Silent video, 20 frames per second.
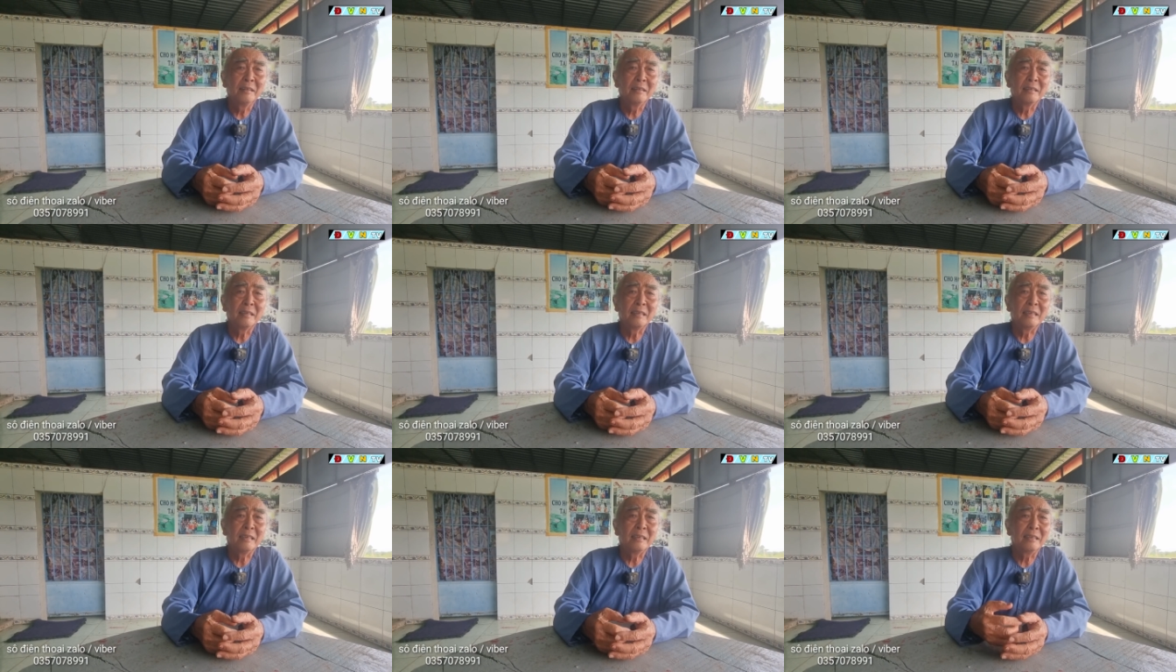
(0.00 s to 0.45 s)

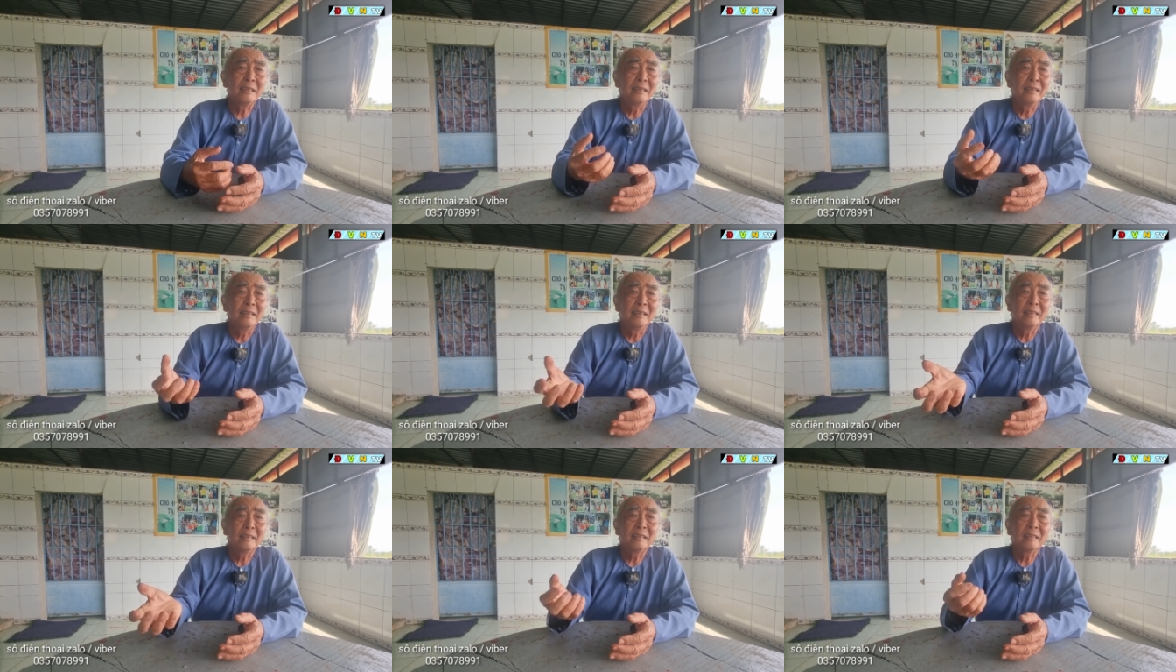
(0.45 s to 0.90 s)
thì
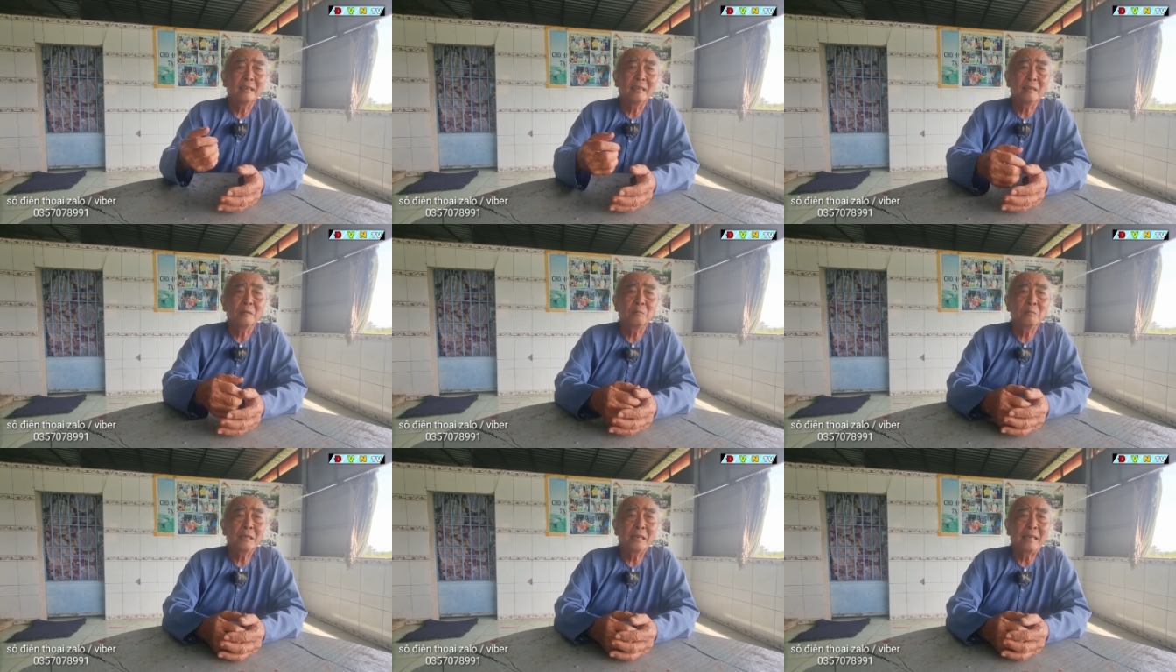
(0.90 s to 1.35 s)
à,
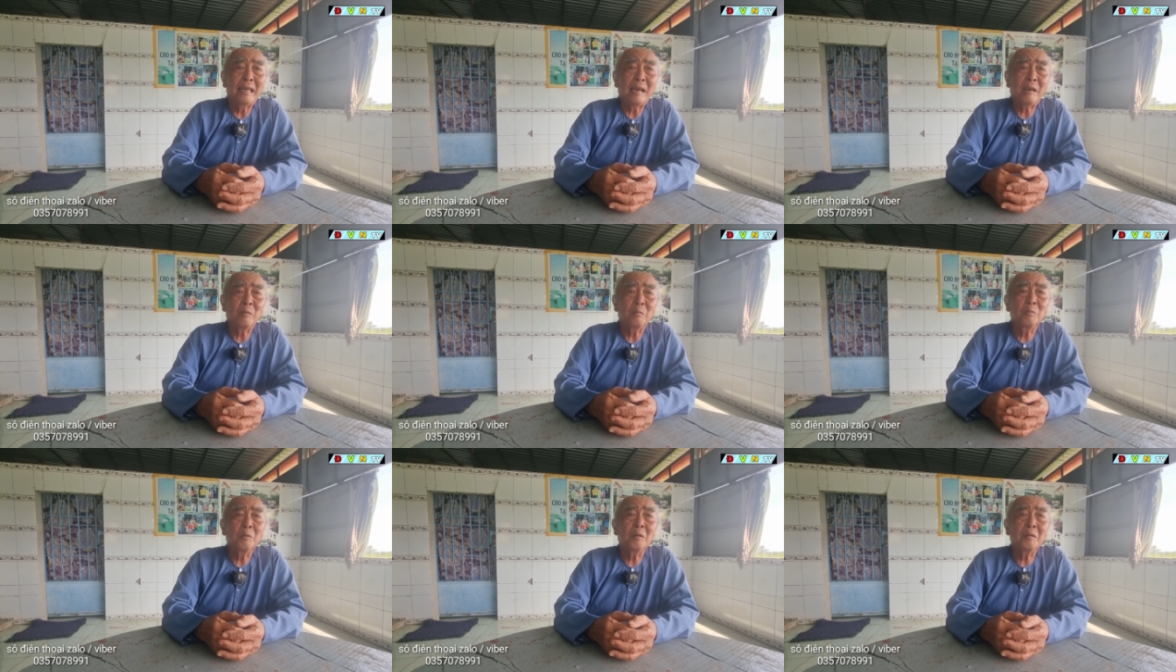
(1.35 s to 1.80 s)
ông sa đạt
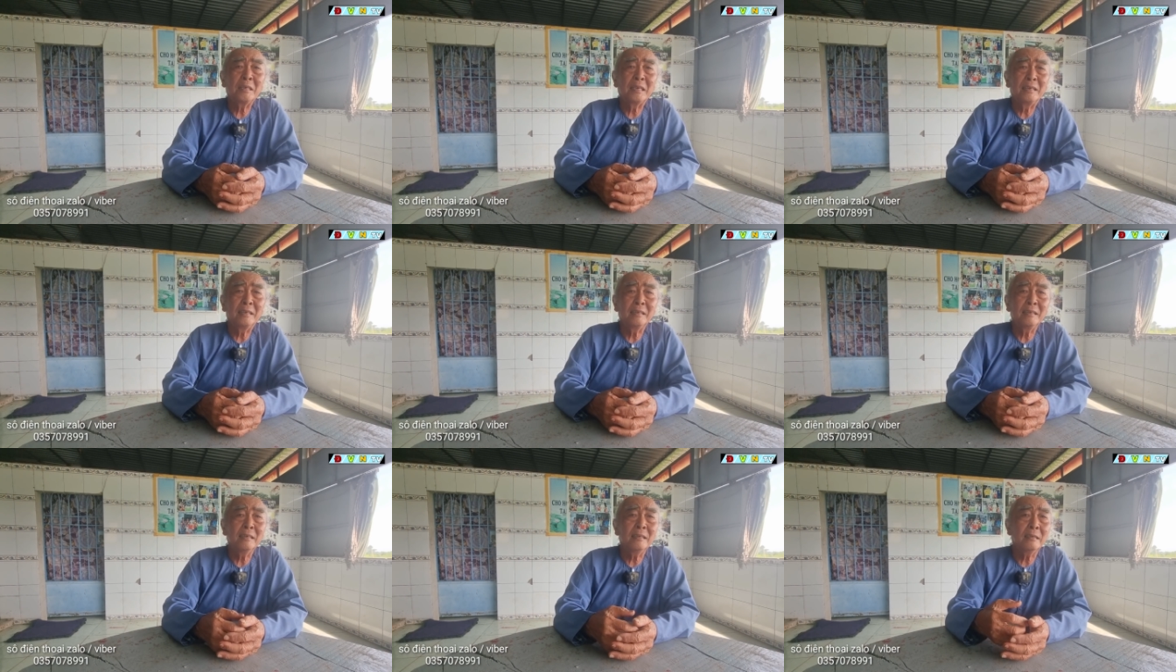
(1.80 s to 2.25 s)
cũng nói vậy
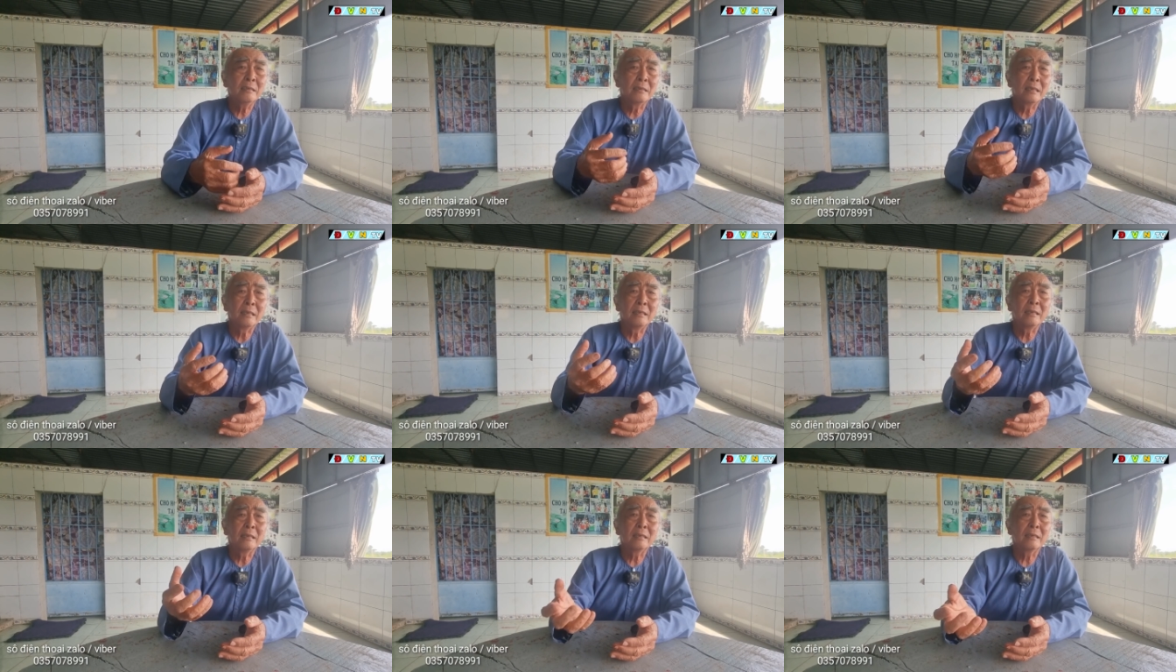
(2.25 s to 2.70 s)
đó đấy
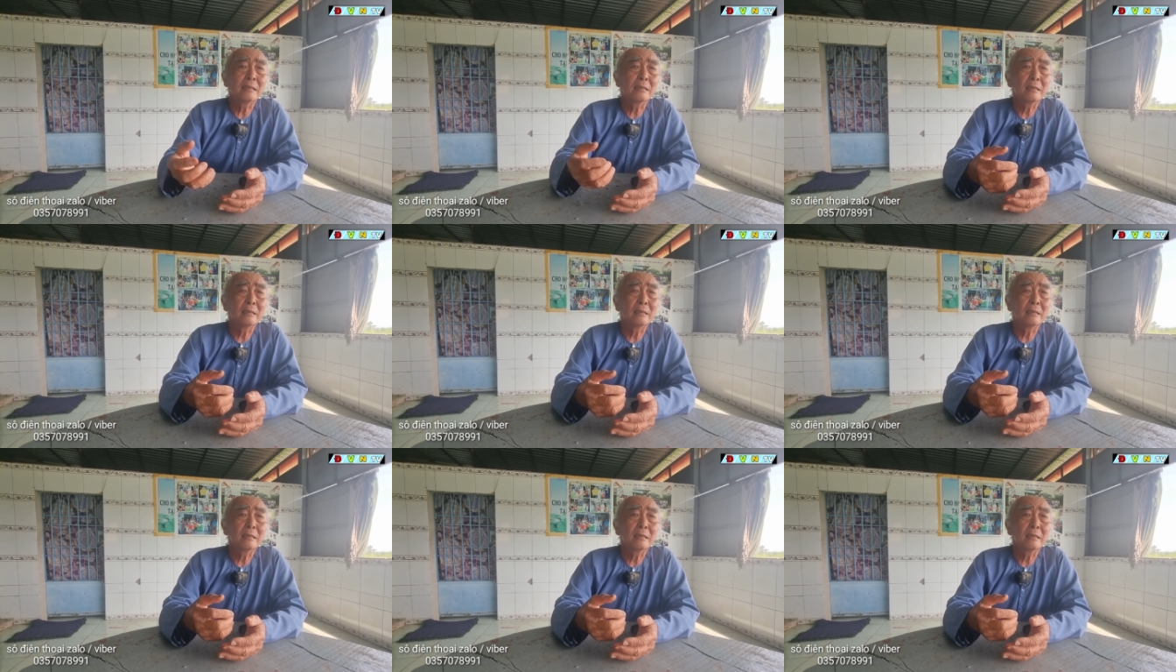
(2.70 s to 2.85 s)
thì